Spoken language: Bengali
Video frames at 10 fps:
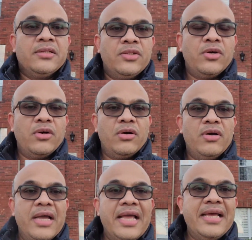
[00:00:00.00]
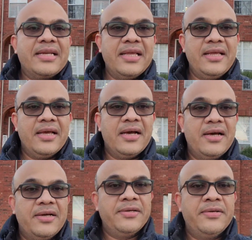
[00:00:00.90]
তো এই আর কি
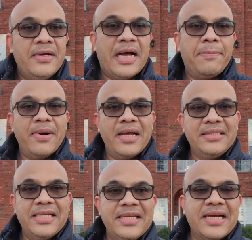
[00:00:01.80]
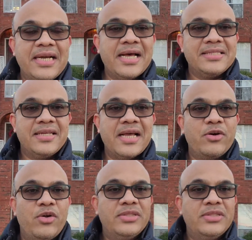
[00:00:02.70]
আপনারা যে যেখানে আছেন এখন